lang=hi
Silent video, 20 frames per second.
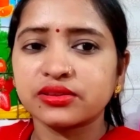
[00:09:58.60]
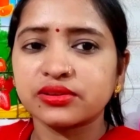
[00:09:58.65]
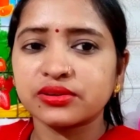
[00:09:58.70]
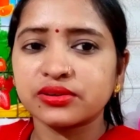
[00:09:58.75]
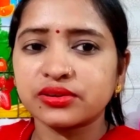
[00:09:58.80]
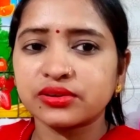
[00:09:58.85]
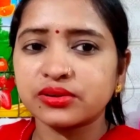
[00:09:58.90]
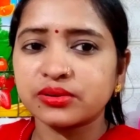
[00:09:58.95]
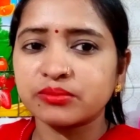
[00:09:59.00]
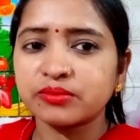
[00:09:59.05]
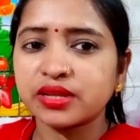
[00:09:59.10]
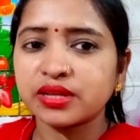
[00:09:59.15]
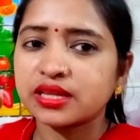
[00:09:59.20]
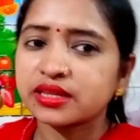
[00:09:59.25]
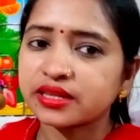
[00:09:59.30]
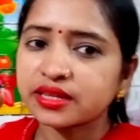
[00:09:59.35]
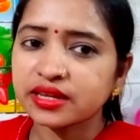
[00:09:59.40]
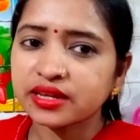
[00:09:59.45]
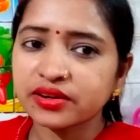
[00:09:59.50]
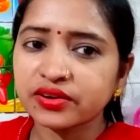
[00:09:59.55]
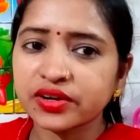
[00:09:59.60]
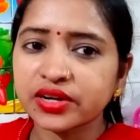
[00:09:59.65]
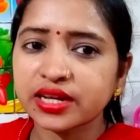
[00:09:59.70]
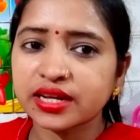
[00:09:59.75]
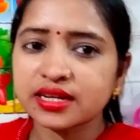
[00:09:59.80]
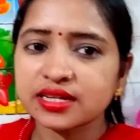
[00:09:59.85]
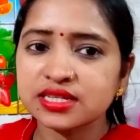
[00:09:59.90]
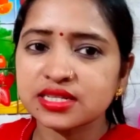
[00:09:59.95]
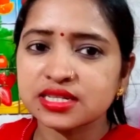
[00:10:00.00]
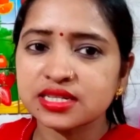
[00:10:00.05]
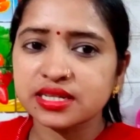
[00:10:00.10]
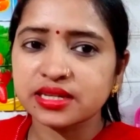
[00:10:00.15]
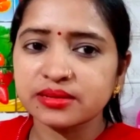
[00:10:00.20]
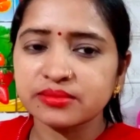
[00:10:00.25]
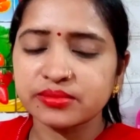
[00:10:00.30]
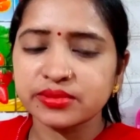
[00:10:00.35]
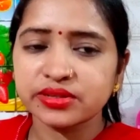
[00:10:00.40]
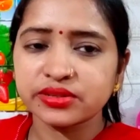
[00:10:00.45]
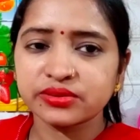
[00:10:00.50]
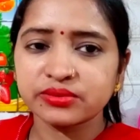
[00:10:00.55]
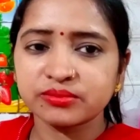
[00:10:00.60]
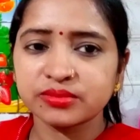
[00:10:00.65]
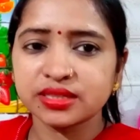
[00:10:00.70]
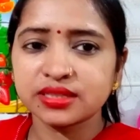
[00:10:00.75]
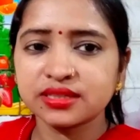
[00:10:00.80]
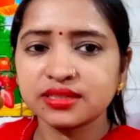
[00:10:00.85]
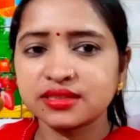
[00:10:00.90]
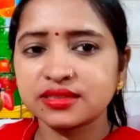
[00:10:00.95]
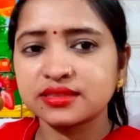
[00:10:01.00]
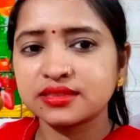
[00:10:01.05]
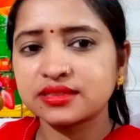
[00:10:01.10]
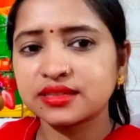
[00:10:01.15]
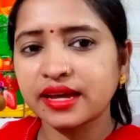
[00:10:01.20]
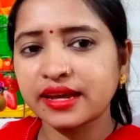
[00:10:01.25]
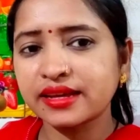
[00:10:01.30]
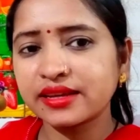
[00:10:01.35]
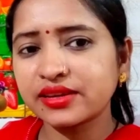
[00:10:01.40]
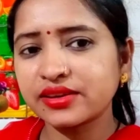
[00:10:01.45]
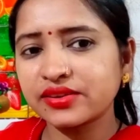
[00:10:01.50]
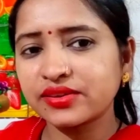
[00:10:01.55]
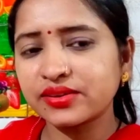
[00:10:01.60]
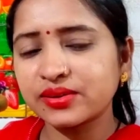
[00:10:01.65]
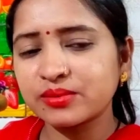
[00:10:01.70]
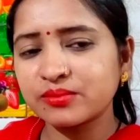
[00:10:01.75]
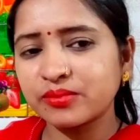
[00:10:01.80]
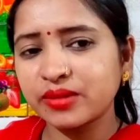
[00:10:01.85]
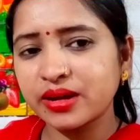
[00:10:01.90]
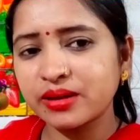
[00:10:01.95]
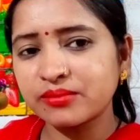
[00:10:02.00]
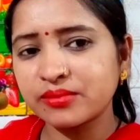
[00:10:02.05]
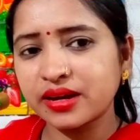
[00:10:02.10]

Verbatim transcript: तो मिलते हैं और एक अच्छी नई वीडियो में थैंक यू एंड बाय